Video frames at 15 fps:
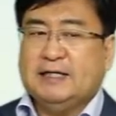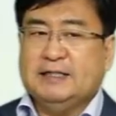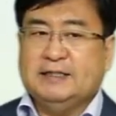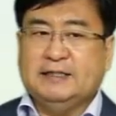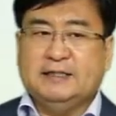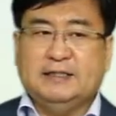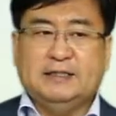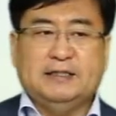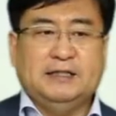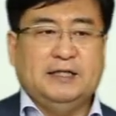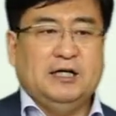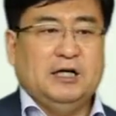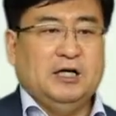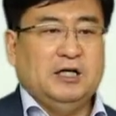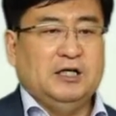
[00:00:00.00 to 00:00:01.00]
그,
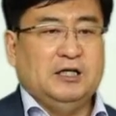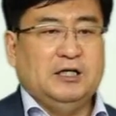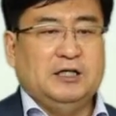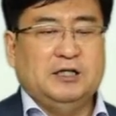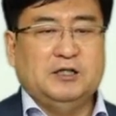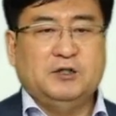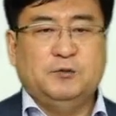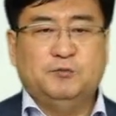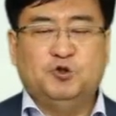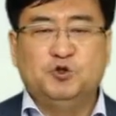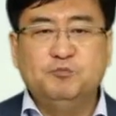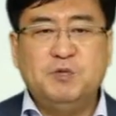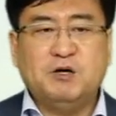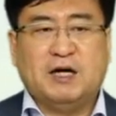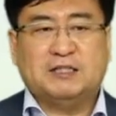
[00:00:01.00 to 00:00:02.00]
어,
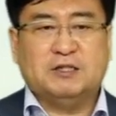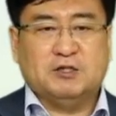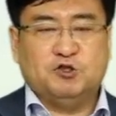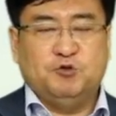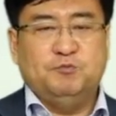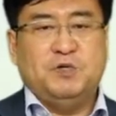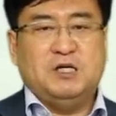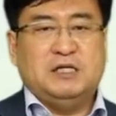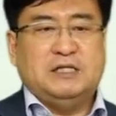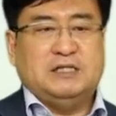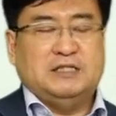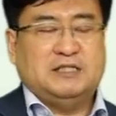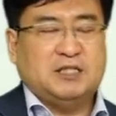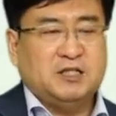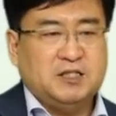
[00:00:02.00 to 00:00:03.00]
준비 과정을, 준비를
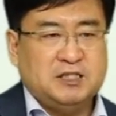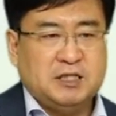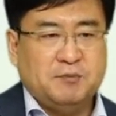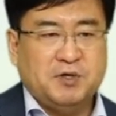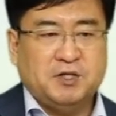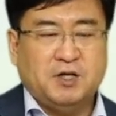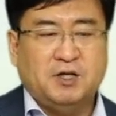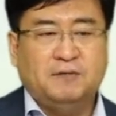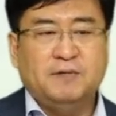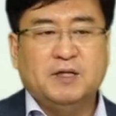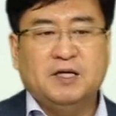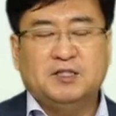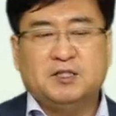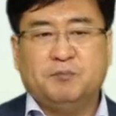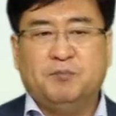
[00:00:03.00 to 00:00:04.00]
시켜드리자면요.
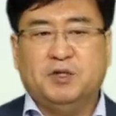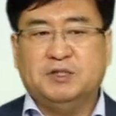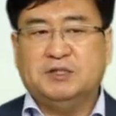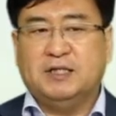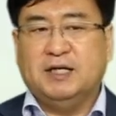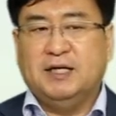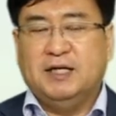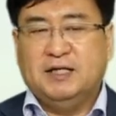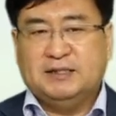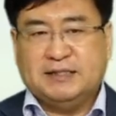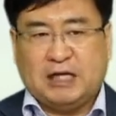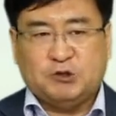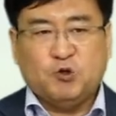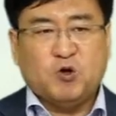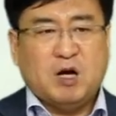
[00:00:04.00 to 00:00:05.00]
첫 번째,
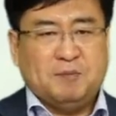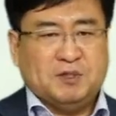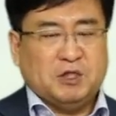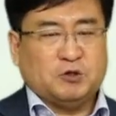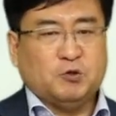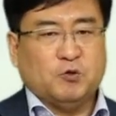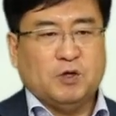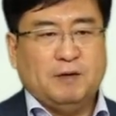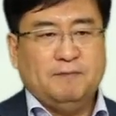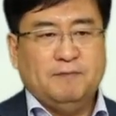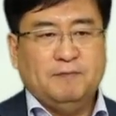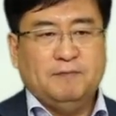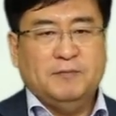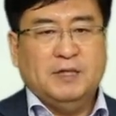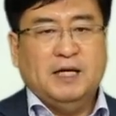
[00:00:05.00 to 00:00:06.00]
자존감이 자존감.
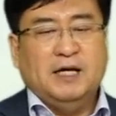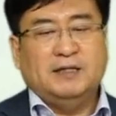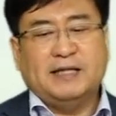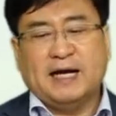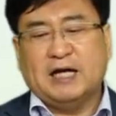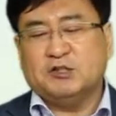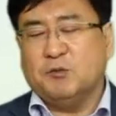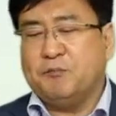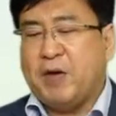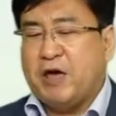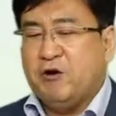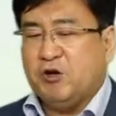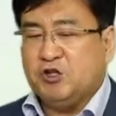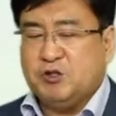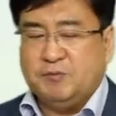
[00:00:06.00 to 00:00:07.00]
내가 좀
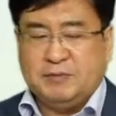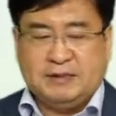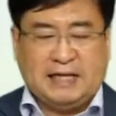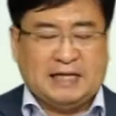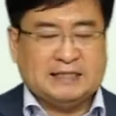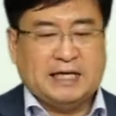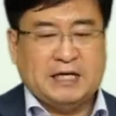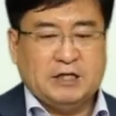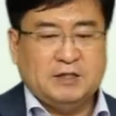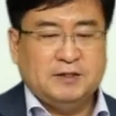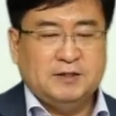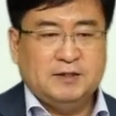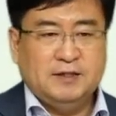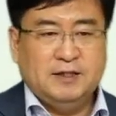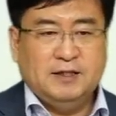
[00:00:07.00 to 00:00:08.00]
배역이 좀 낮아요.
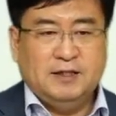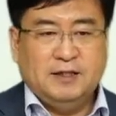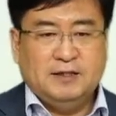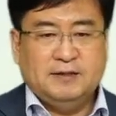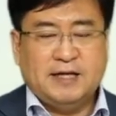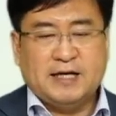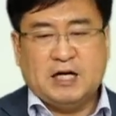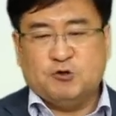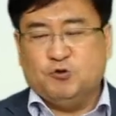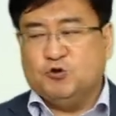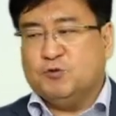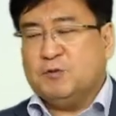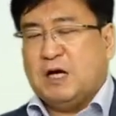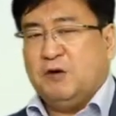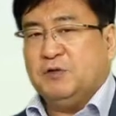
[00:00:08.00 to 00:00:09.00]
내가
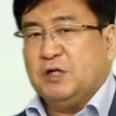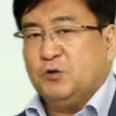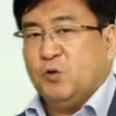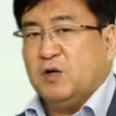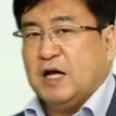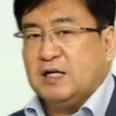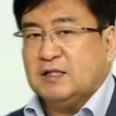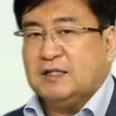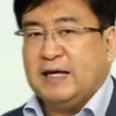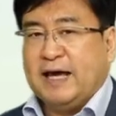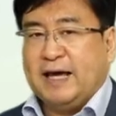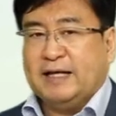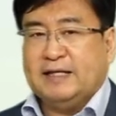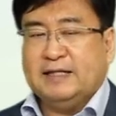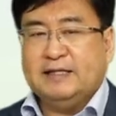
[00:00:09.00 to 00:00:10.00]
그룹 가운데
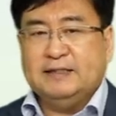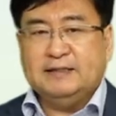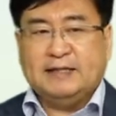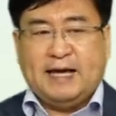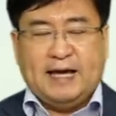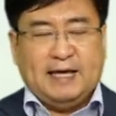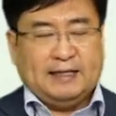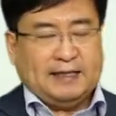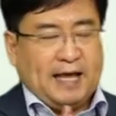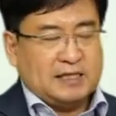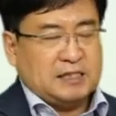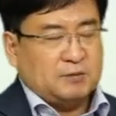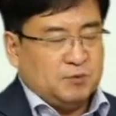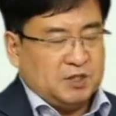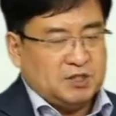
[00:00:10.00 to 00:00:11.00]
노래하는데 어? 나의
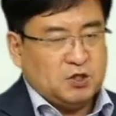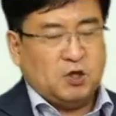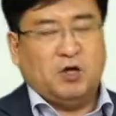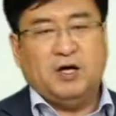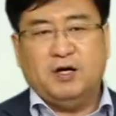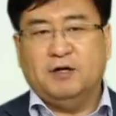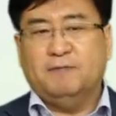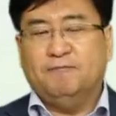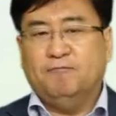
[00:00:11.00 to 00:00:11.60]
대사분이 적어요.